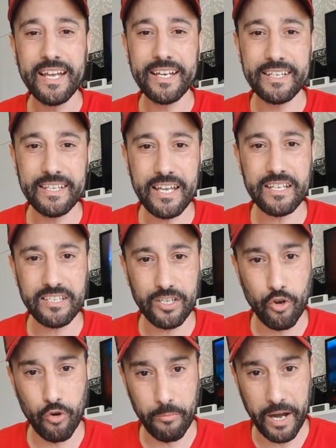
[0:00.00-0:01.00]
الناس اللي
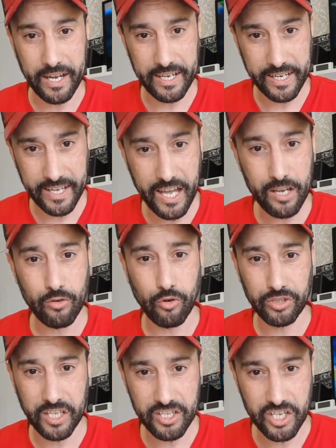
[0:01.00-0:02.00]
هما
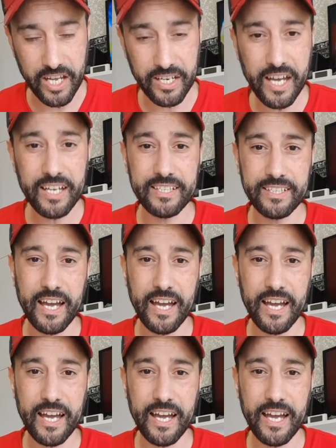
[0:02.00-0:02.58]
كانوا ديجا هنا